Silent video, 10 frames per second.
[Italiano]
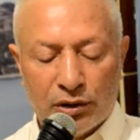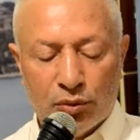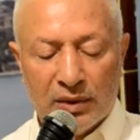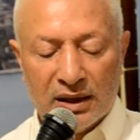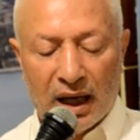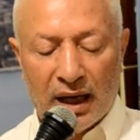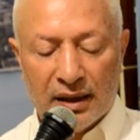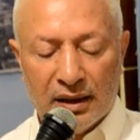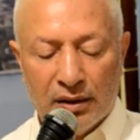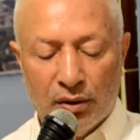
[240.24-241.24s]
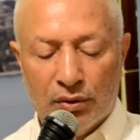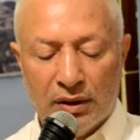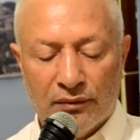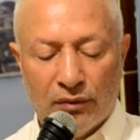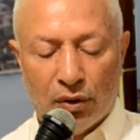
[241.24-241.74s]
tu mi dai ogni
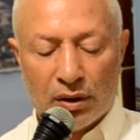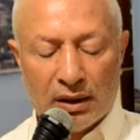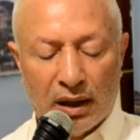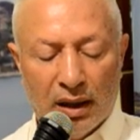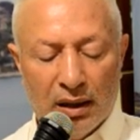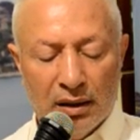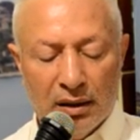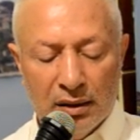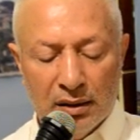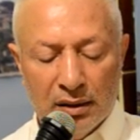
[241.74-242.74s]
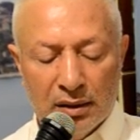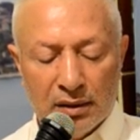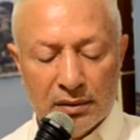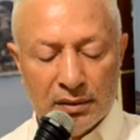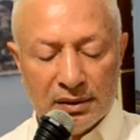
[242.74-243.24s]
volta
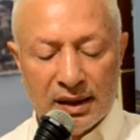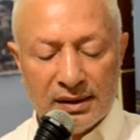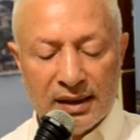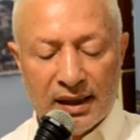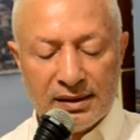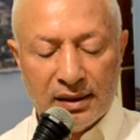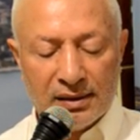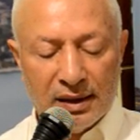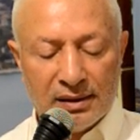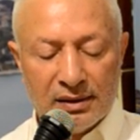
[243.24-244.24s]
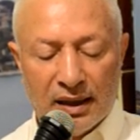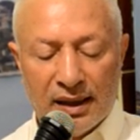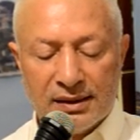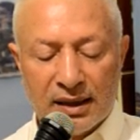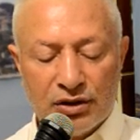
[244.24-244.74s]
senza, ess senza
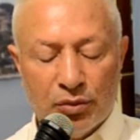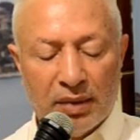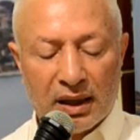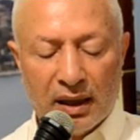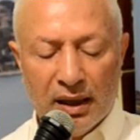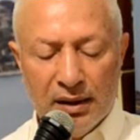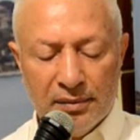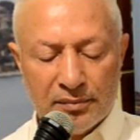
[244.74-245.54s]
esserci un perché,